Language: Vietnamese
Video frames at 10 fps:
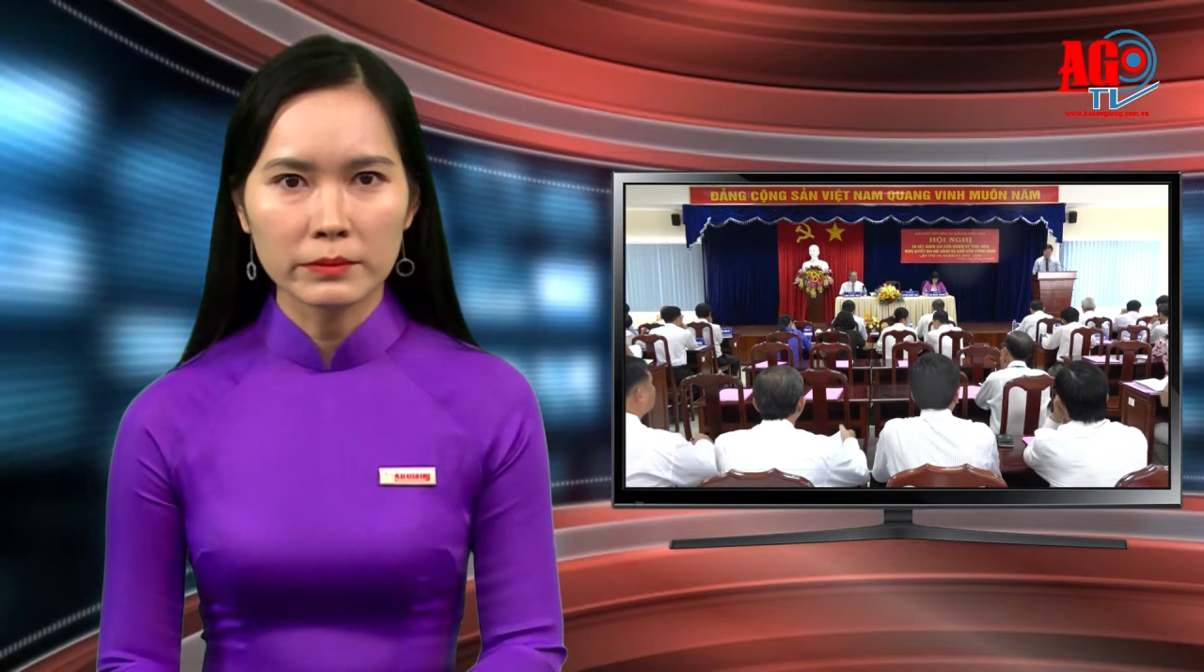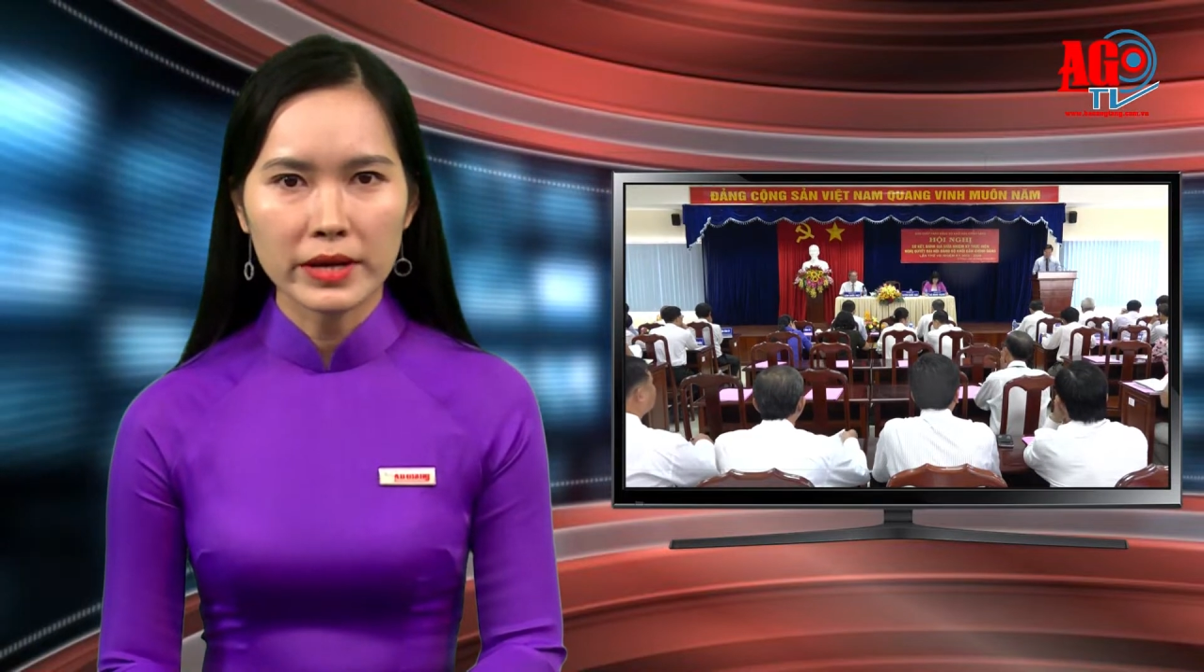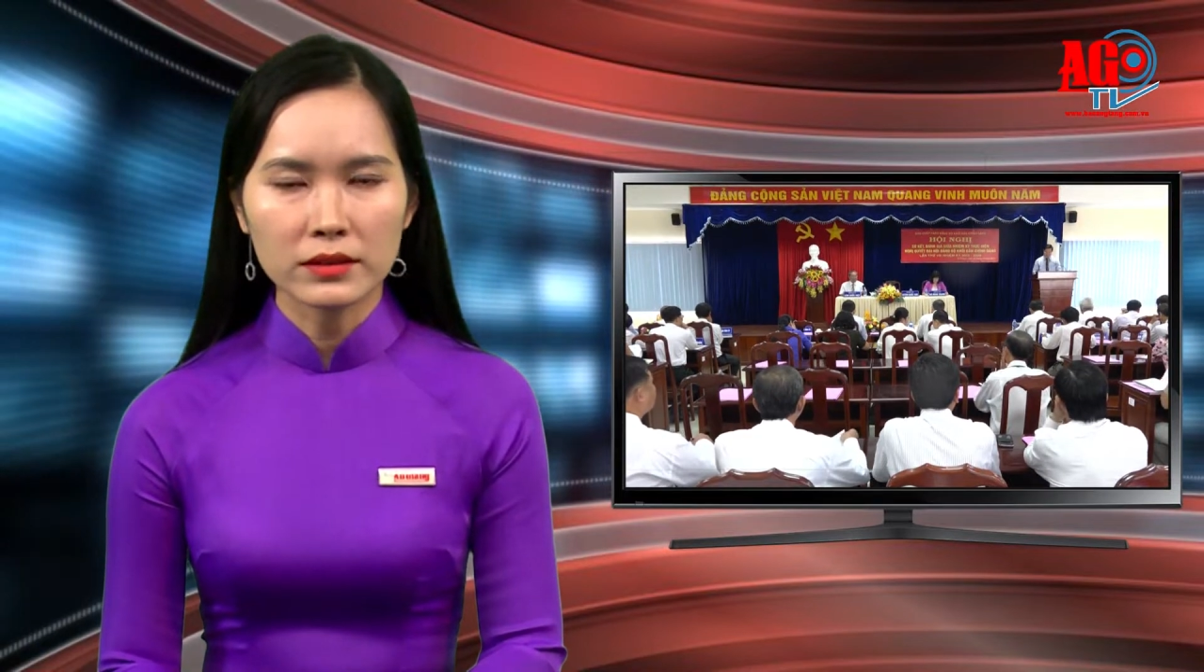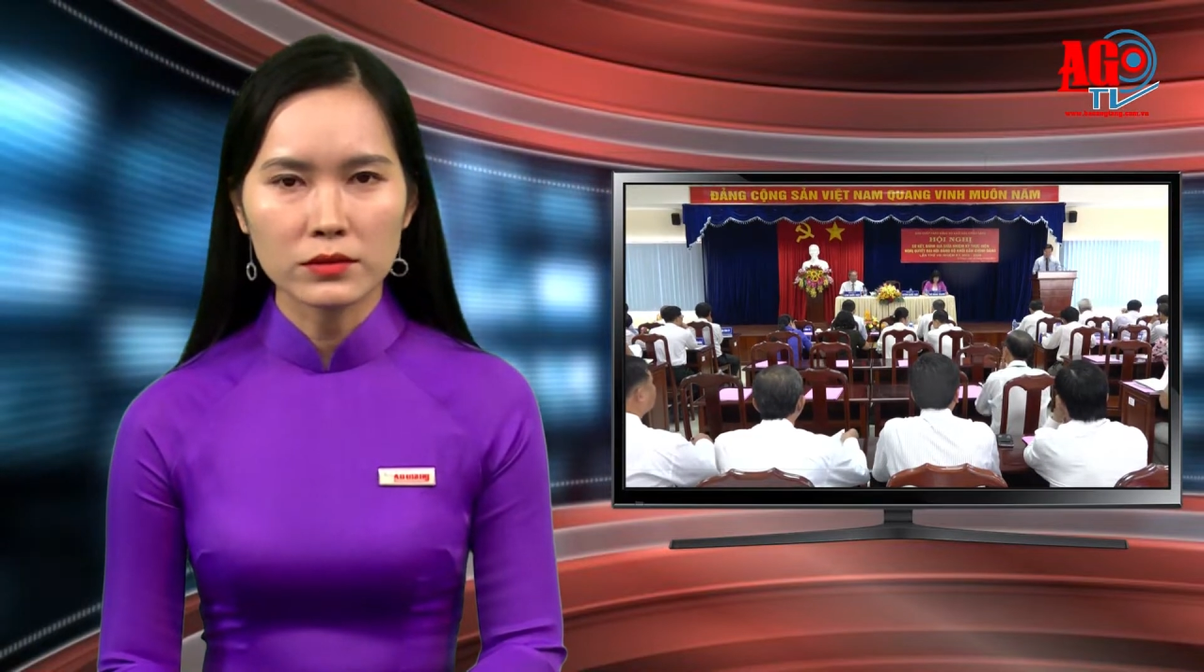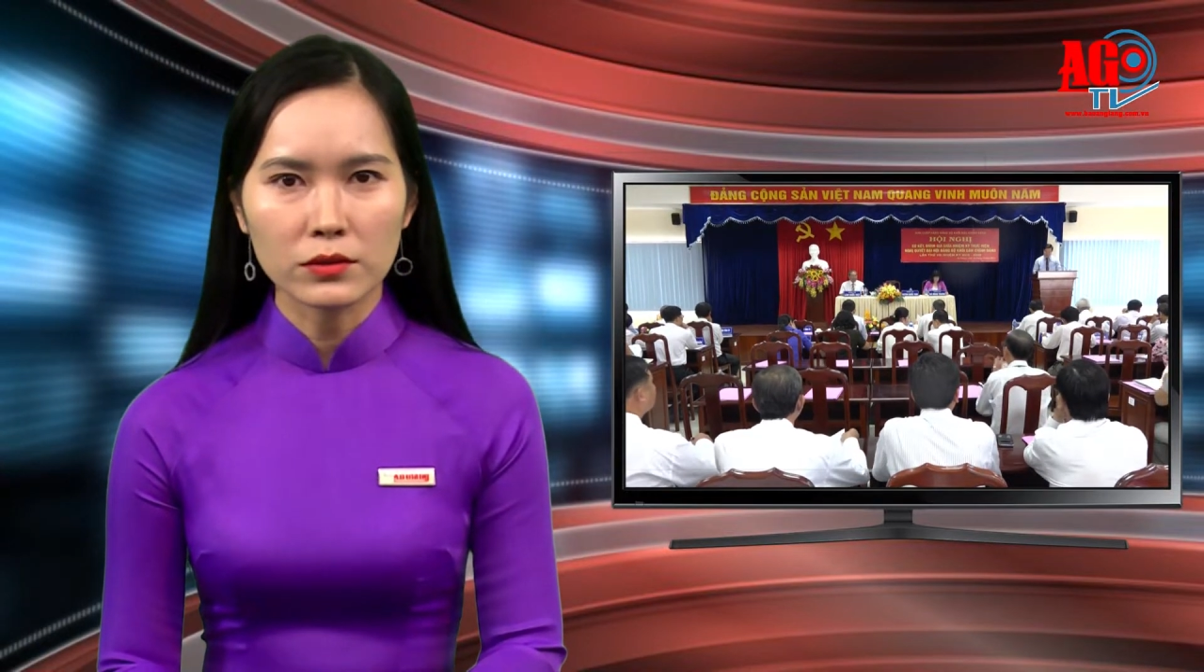
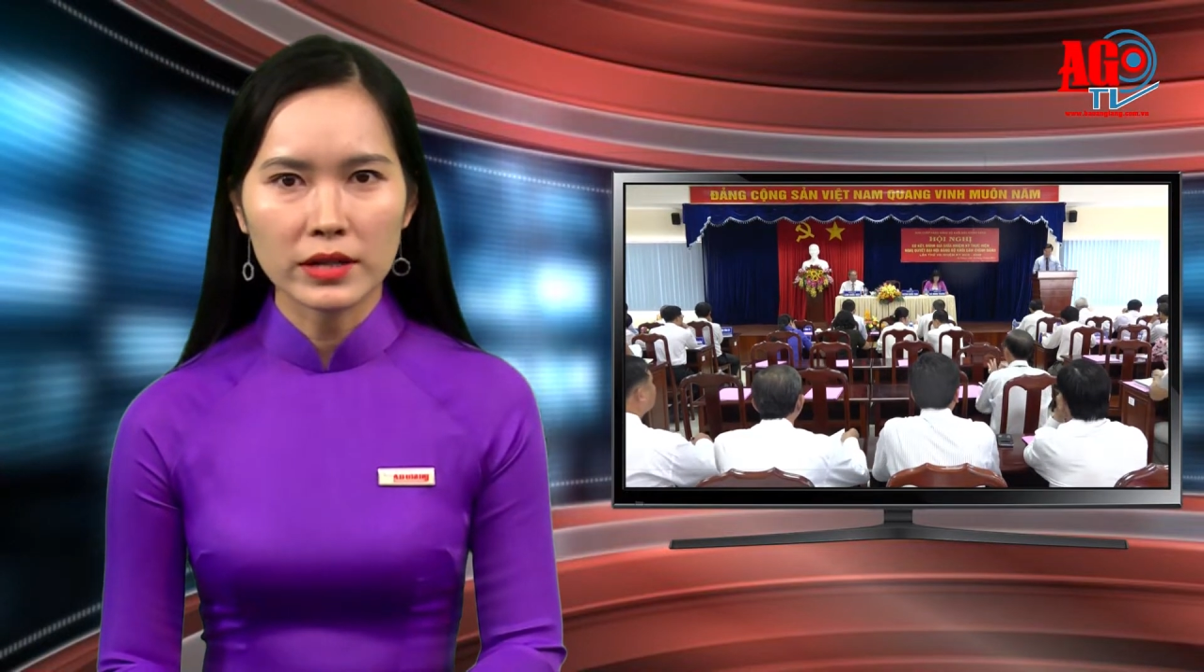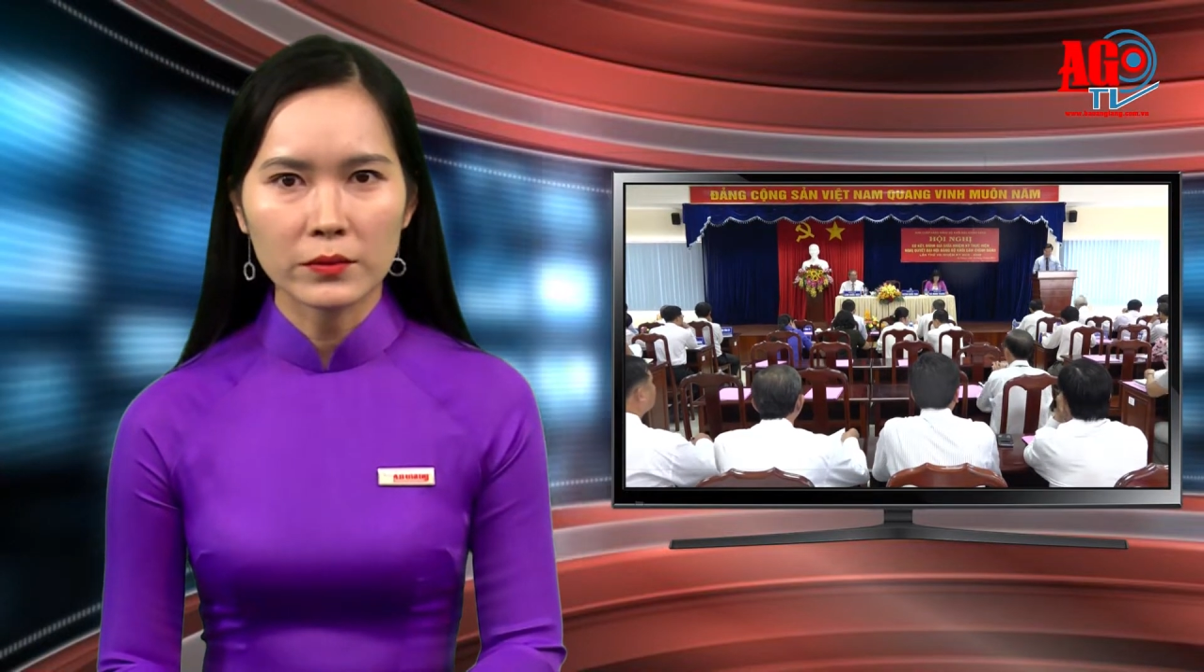Ban Thường vụ